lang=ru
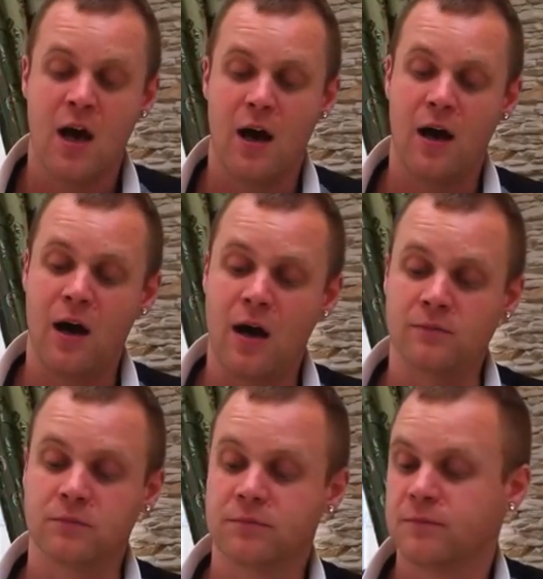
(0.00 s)

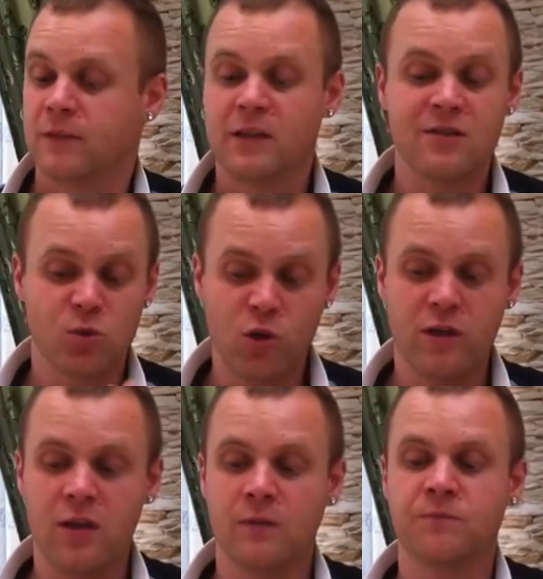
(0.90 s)
А,
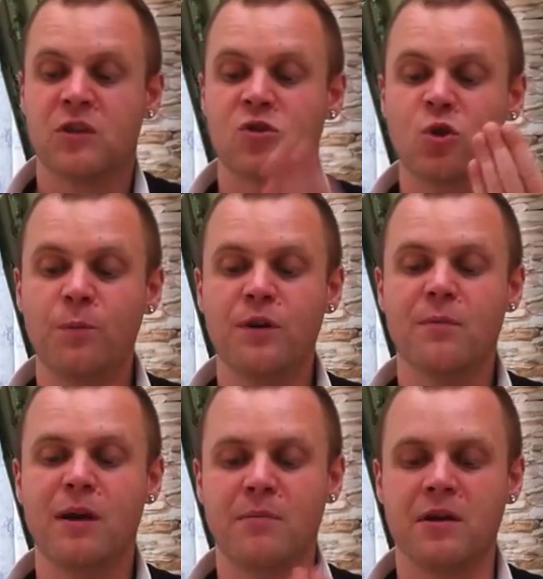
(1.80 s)
Водостойки –
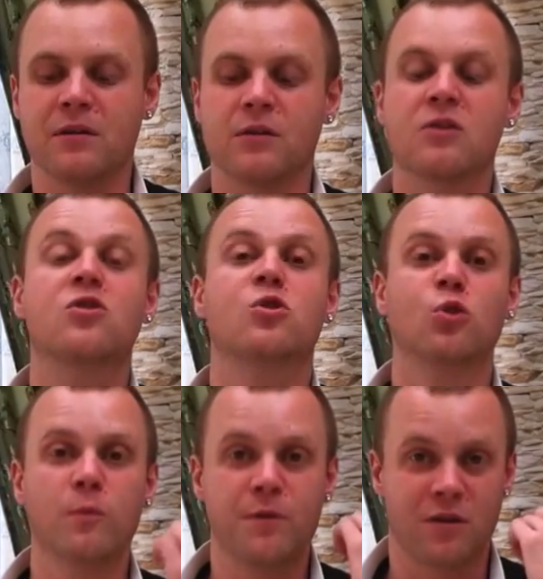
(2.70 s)
супер момент,
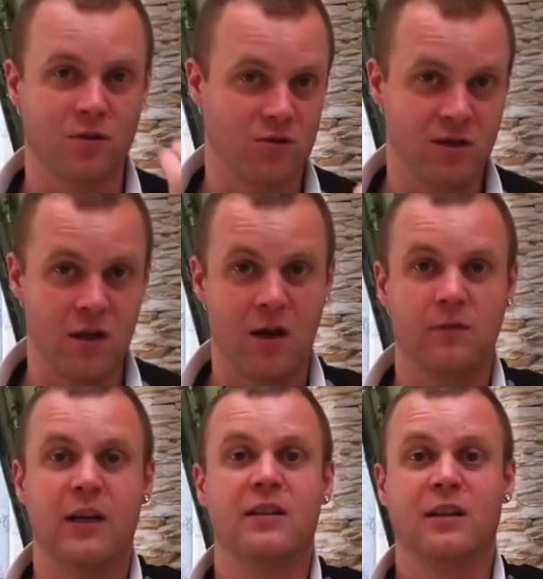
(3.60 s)
супер,
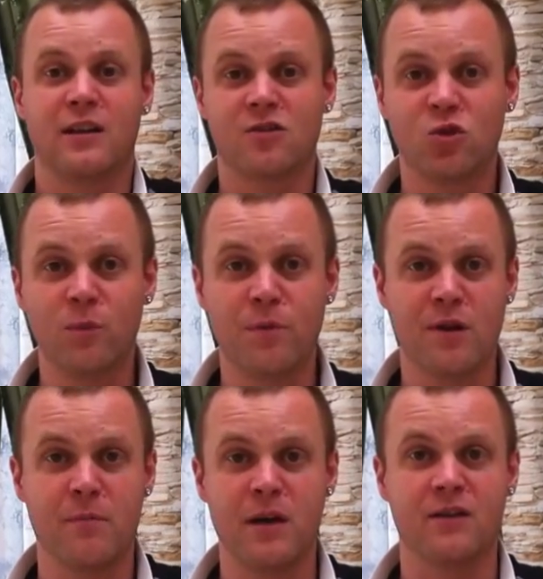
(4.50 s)
друзья. Это как
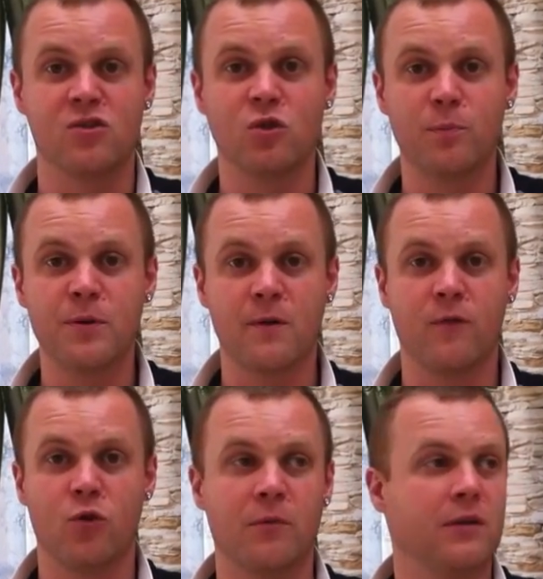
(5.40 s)
супермен,
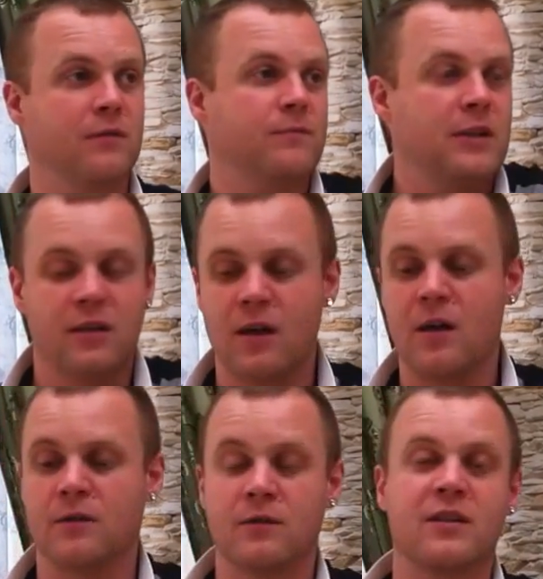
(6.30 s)
супервумен,
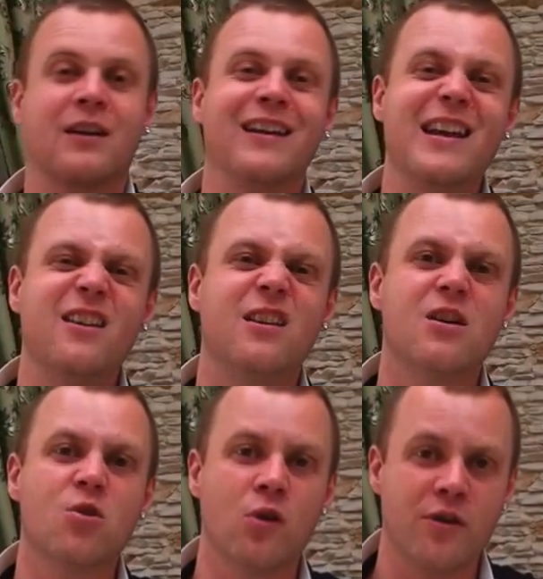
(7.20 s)
это
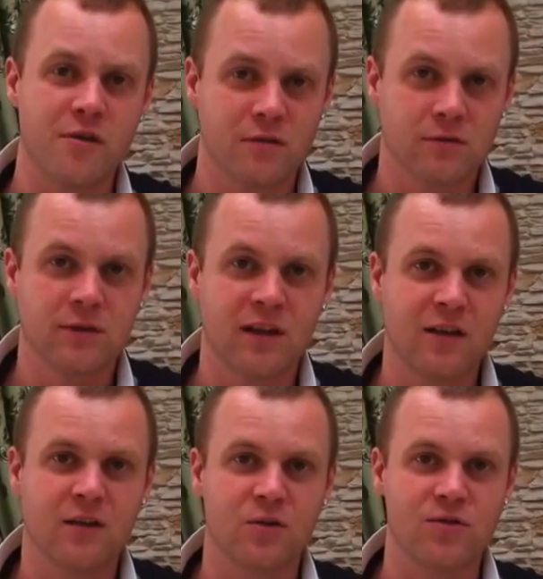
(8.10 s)
клей-герой,
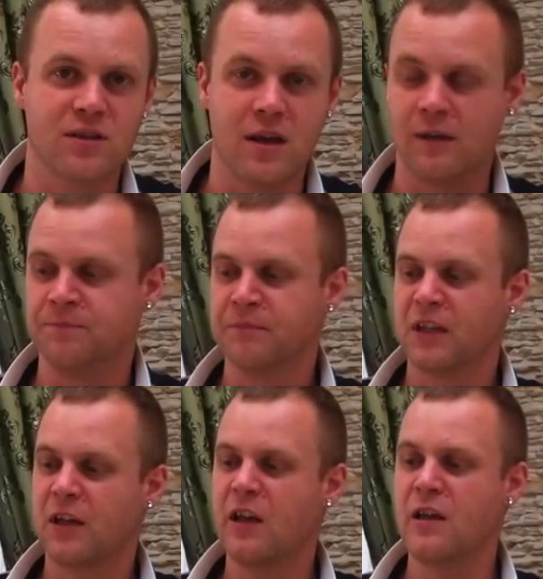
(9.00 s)
дорогие друзья
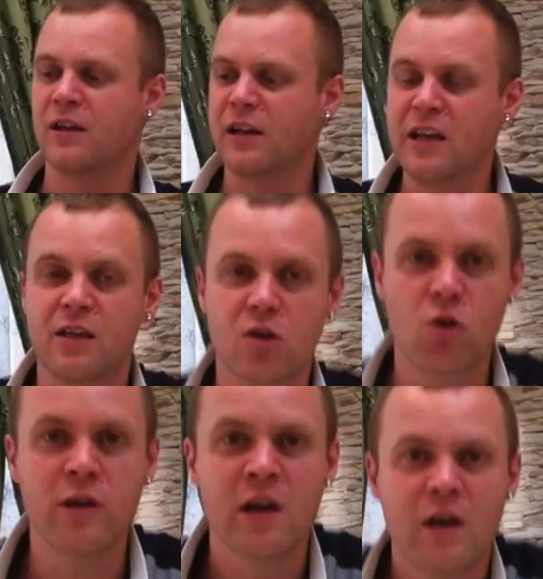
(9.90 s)

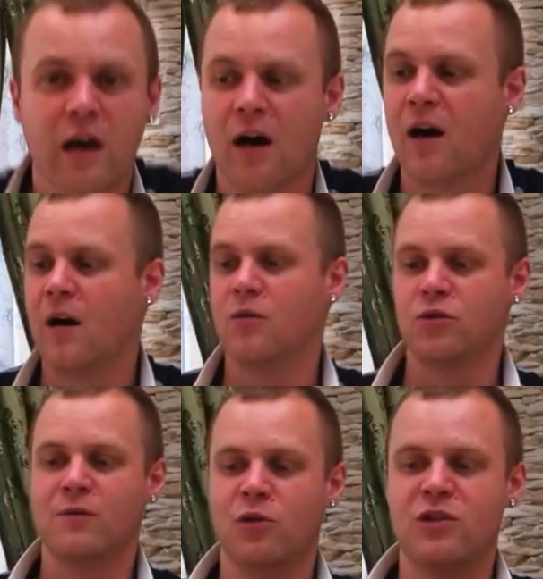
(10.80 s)
клей-герой, а, у
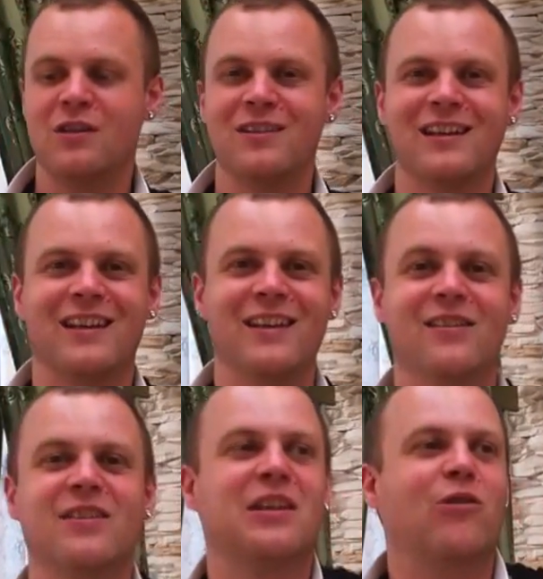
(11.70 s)
него нет
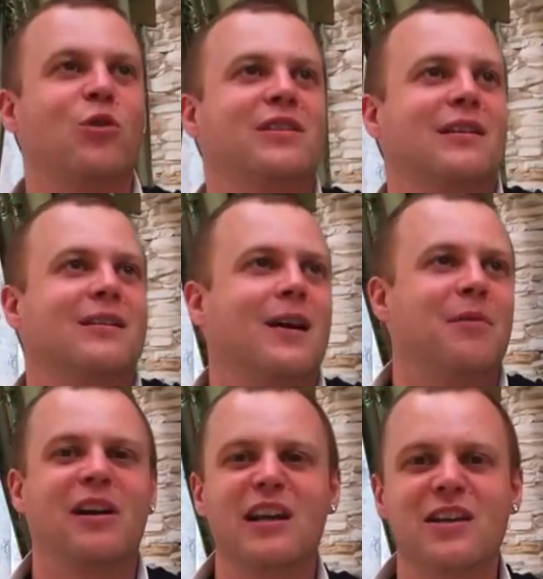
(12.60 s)
никакие, никакой-то
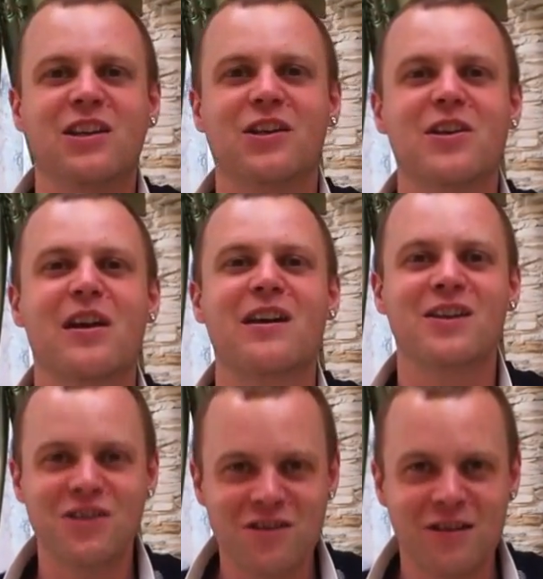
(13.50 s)
там клейки
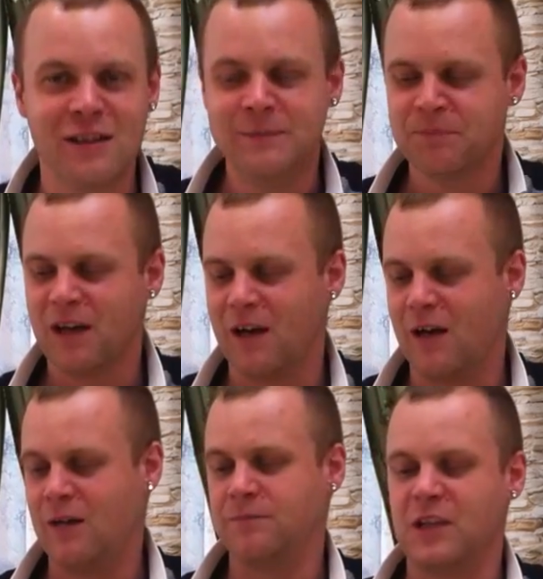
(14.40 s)
героини,
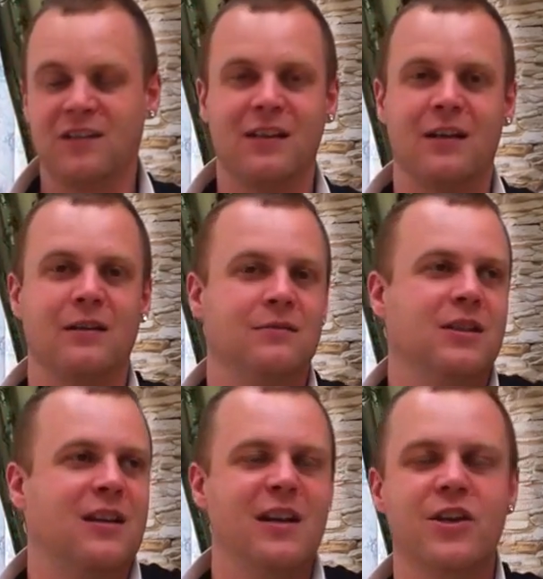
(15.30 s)
а, это
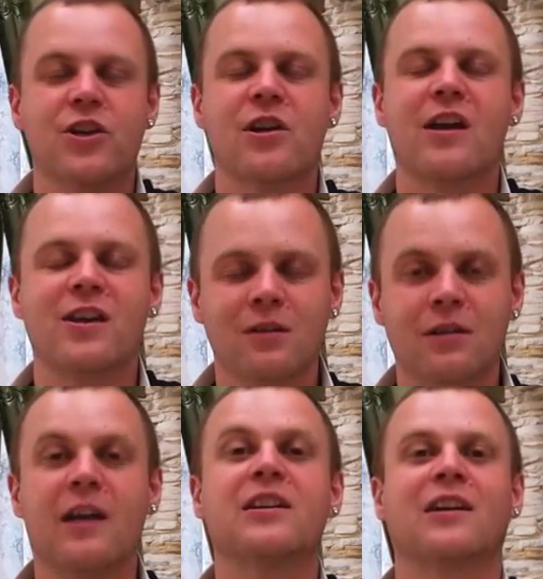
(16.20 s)
не
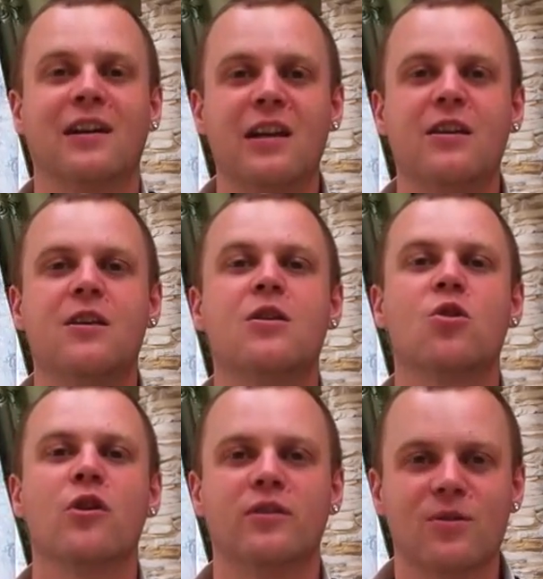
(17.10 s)
клей-героин, это
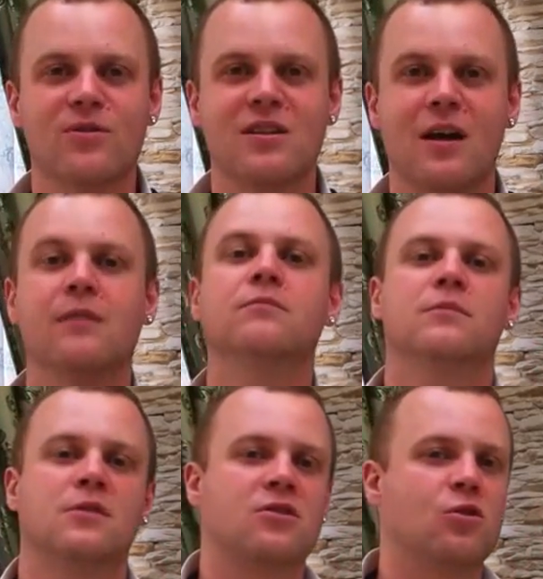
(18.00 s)
клей-герой, друзья.
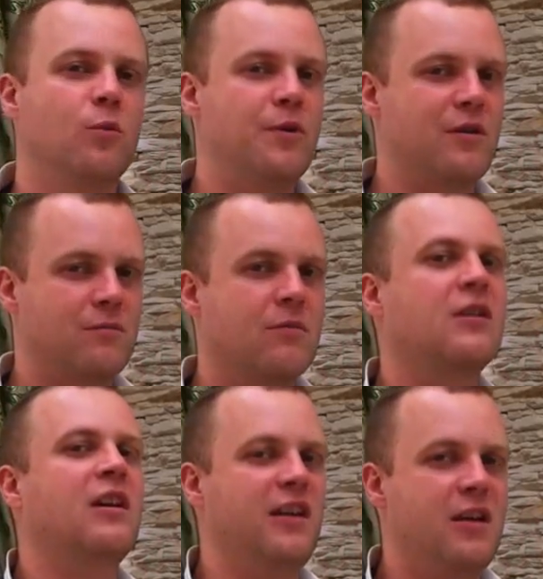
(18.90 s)
Супер,
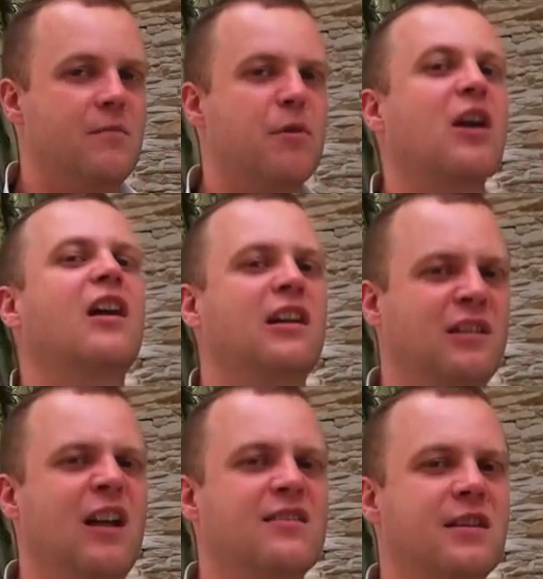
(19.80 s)
клей,
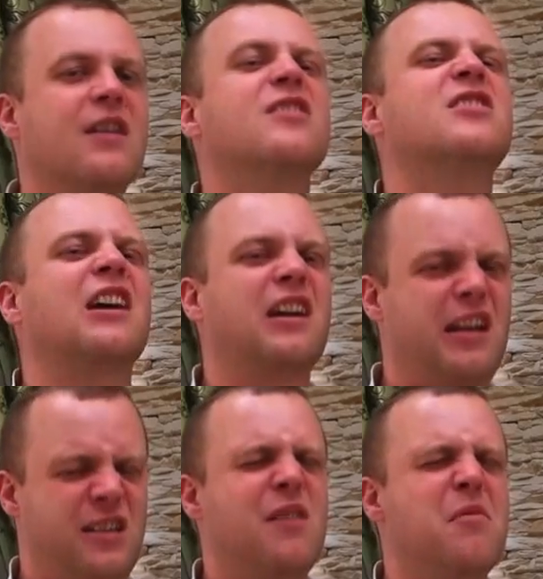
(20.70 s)
проголодался,
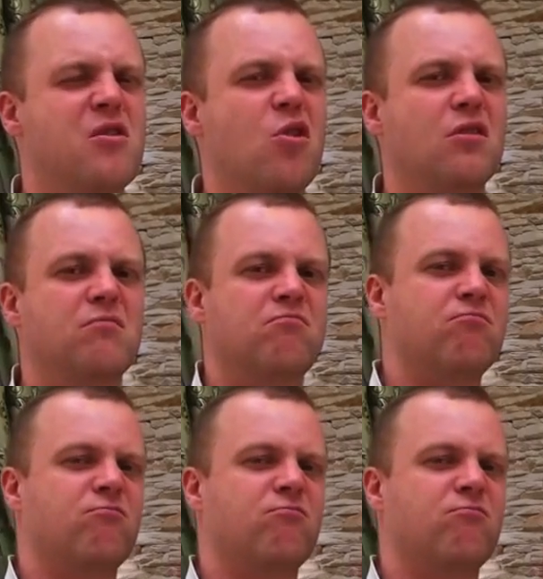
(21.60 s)
заклей себе рот.